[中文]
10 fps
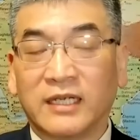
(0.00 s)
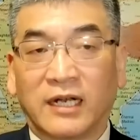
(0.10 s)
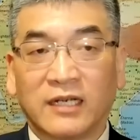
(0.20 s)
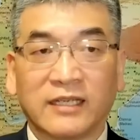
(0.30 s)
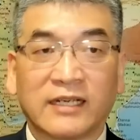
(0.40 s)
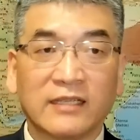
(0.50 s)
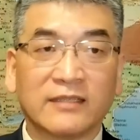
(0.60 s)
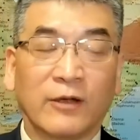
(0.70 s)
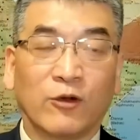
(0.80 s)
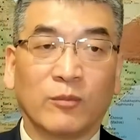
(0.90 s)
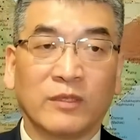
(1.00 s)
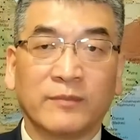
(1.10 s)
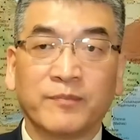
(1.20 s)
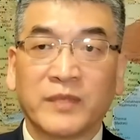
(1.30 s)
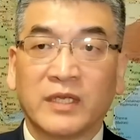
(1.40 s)
而且刚才我
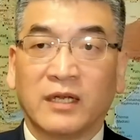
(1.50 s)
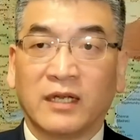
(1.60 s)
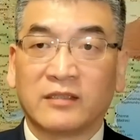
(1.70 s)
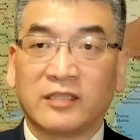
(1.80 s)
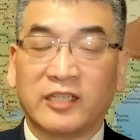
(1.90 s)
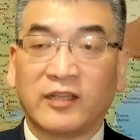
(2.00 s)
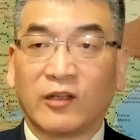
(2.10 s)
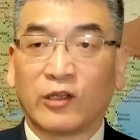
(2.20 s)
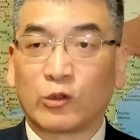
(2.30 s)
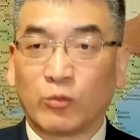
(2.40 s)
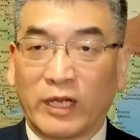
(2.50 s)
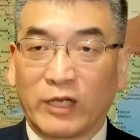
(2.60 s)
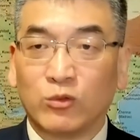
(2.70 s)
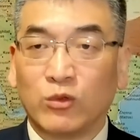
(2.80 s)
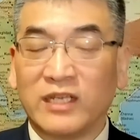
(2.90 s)
们呃提到的美
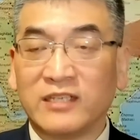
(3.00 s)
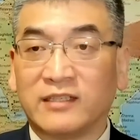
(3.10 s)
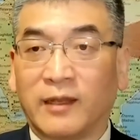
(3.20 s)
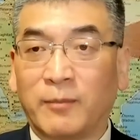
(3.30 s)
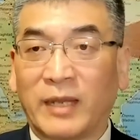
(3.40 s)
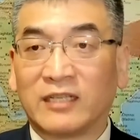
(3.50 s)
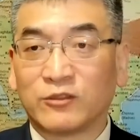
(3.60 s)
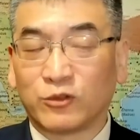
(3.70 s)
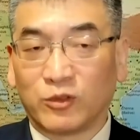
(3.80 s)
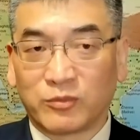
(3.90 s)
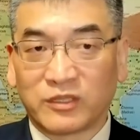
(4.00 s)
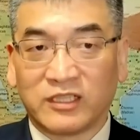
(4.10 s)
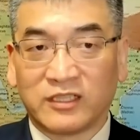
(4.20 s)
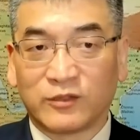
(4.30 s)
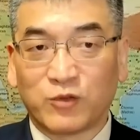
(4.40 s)
中关系，拜登总统不是
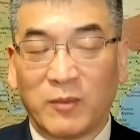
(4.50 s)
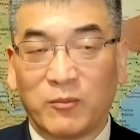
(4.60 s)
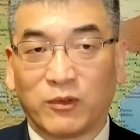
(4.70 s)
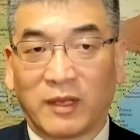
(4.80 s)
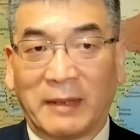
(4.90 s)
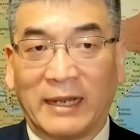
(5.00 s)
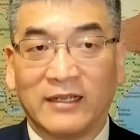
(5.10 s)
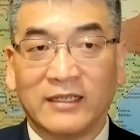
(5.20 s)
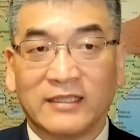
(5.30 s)
已经宣布了吗？